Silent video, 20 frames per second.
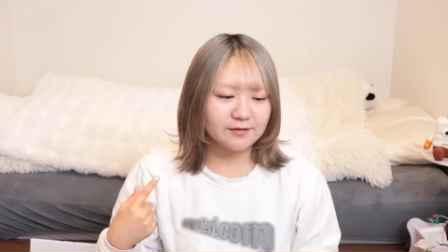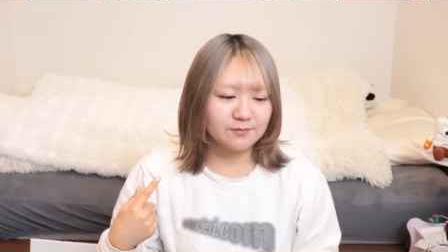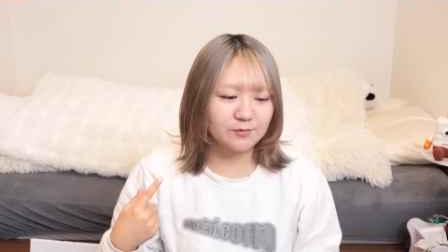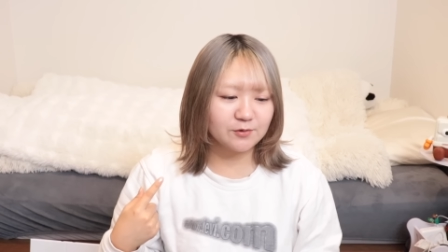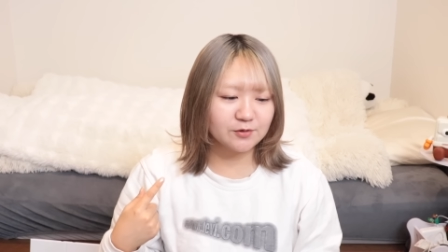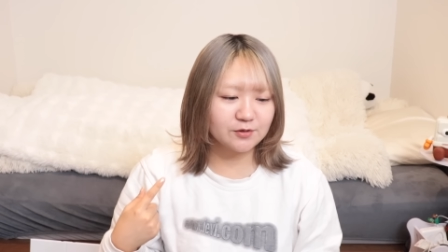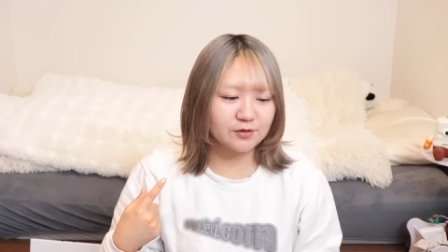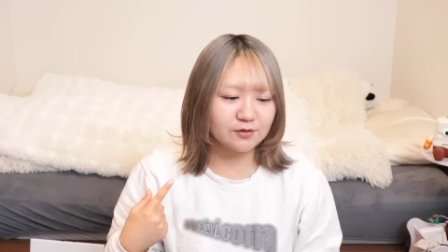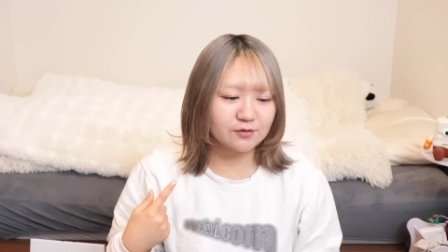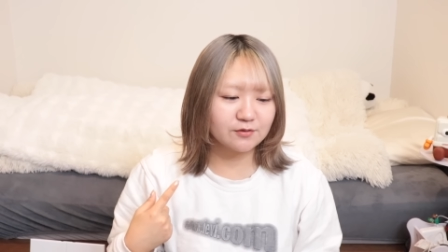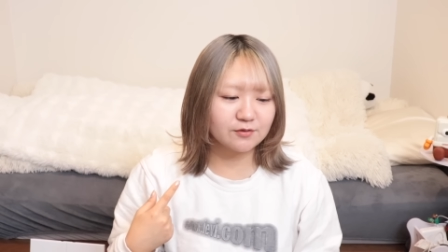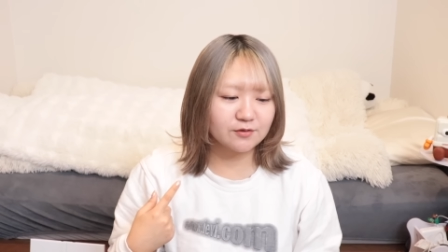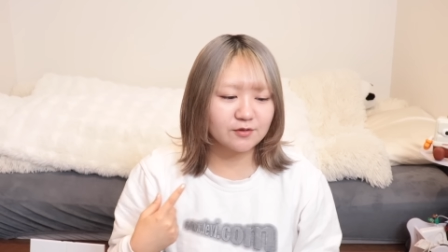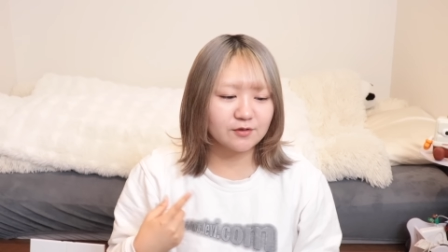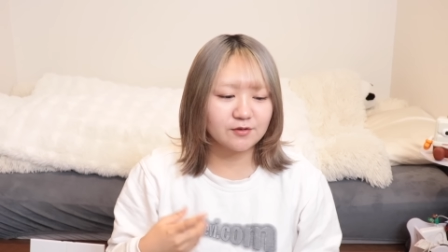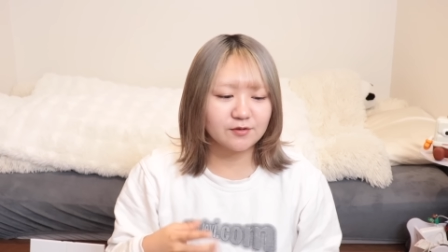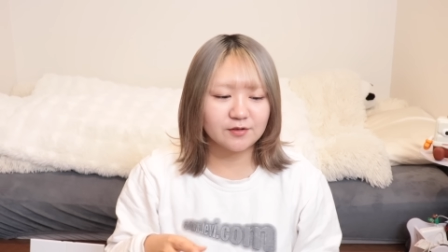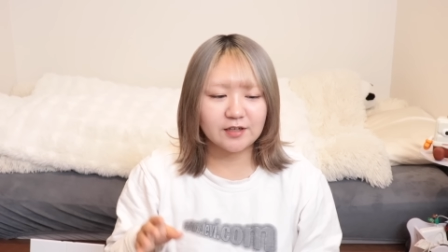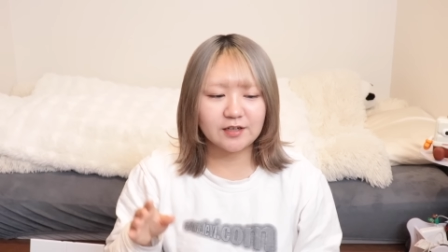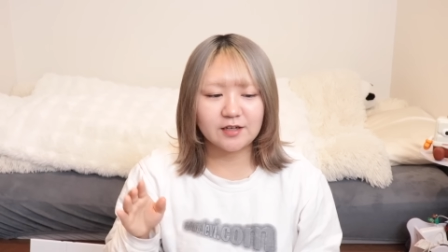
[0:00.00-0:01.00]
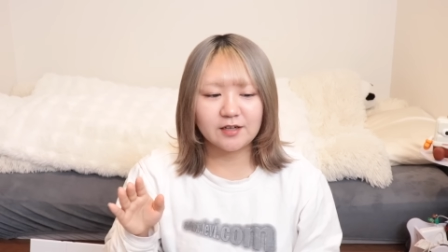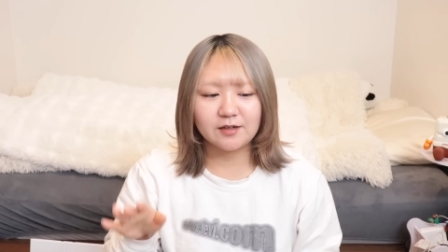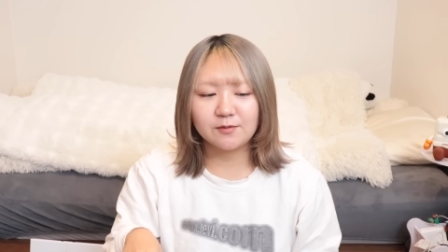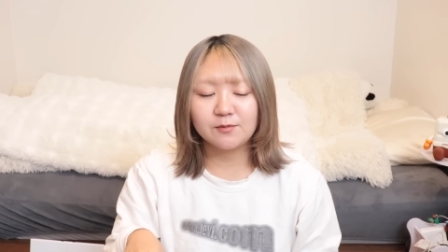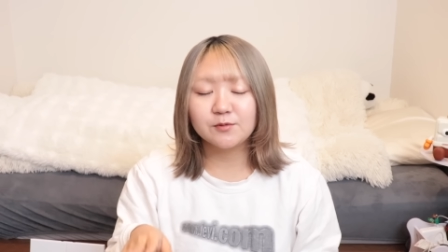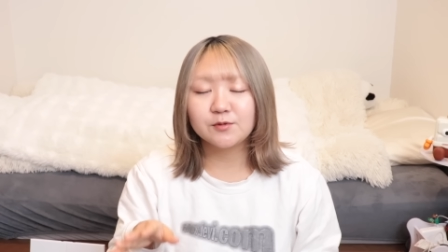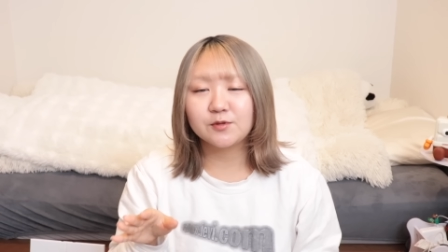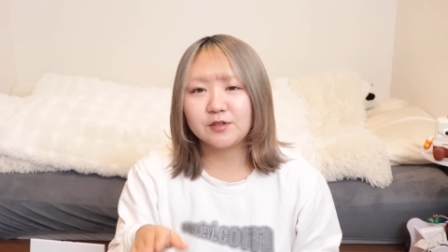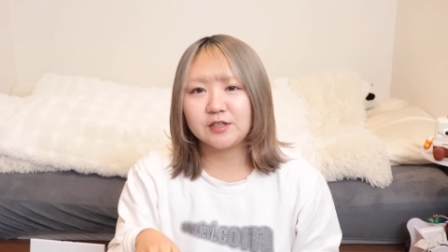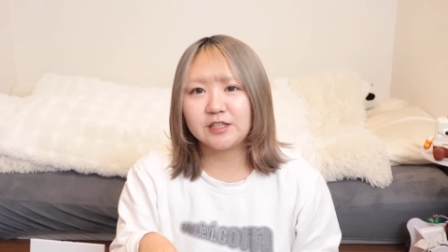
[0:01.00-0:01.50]
もうちょっとなんか
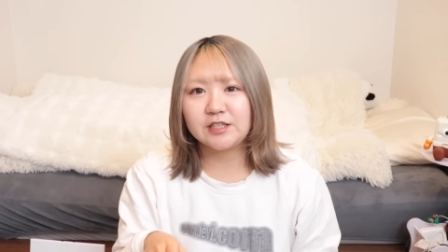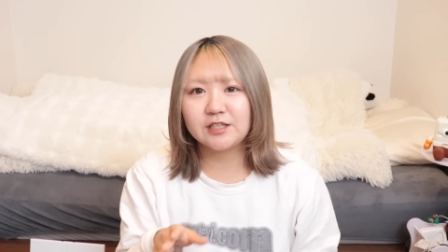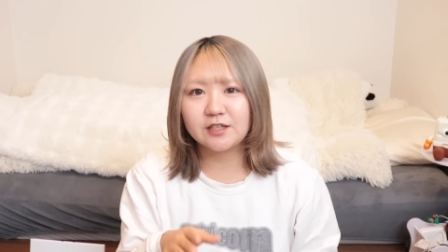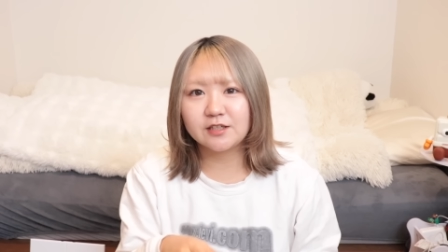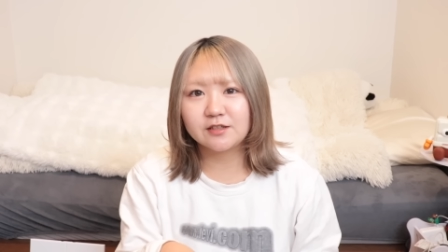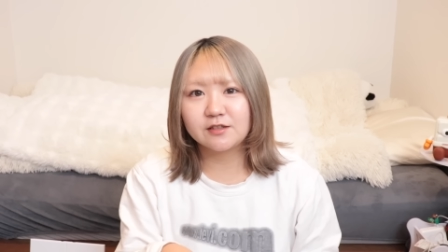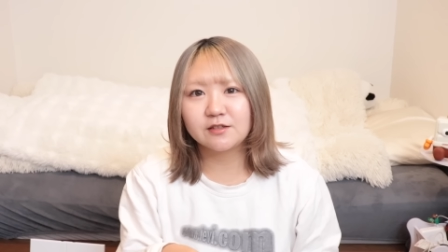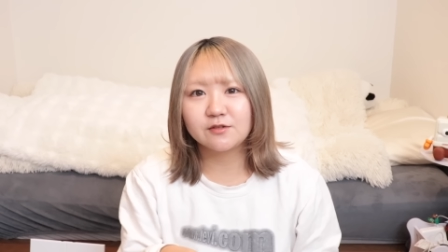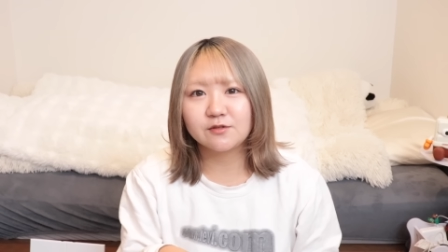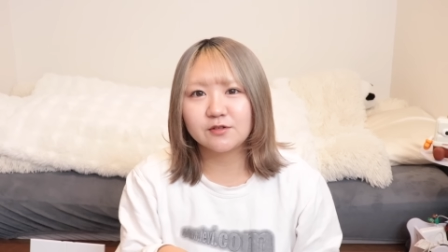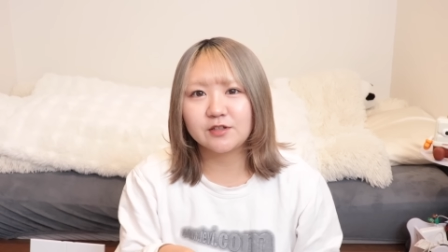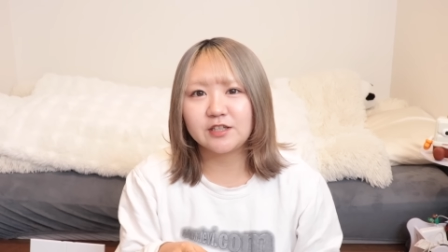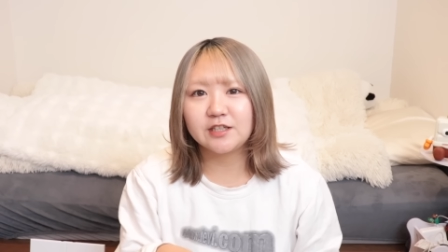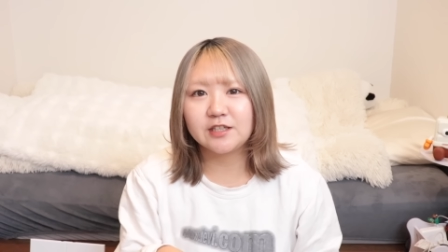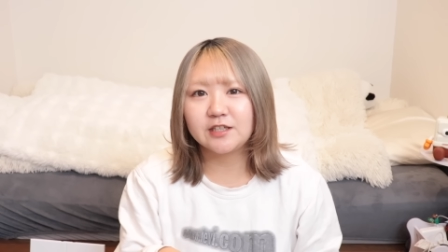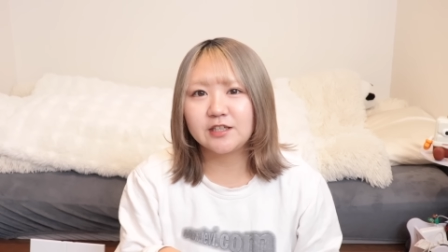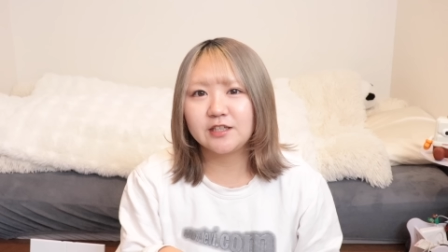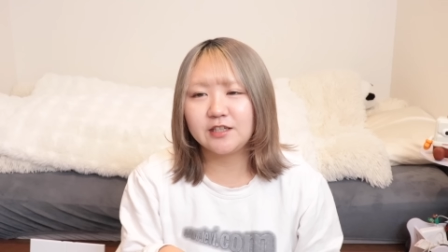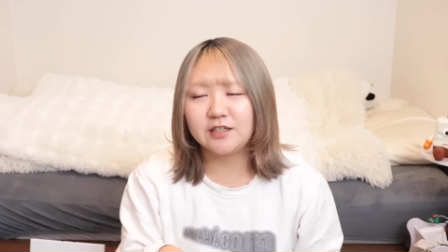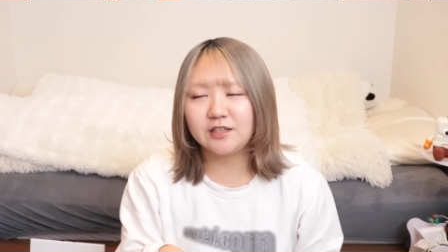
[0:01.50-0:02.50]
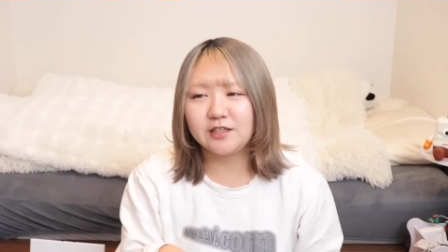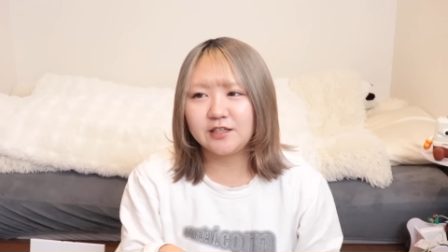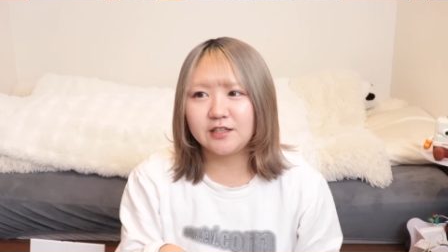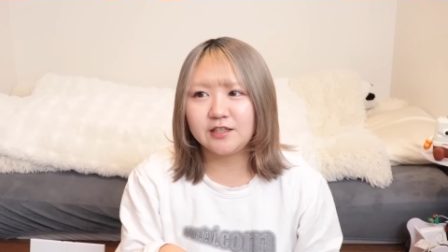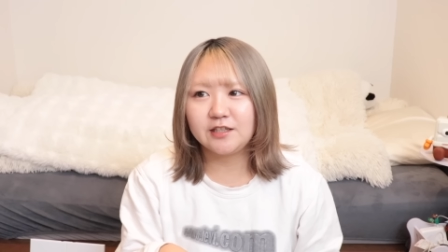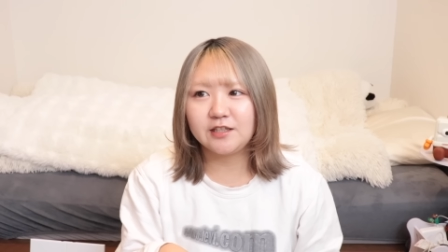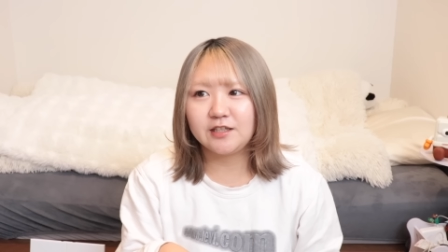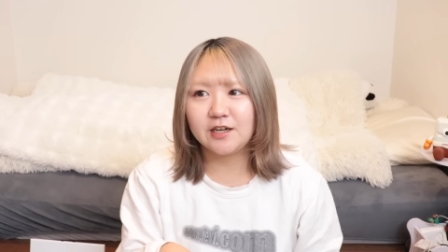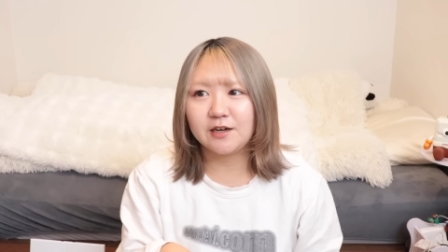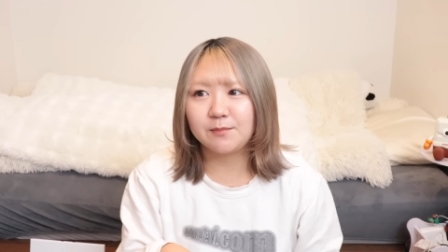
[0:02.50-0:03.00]
ほんと1月の
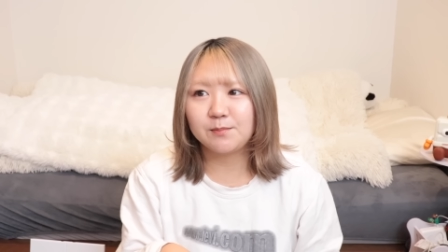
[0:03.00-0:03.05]
ギリギリに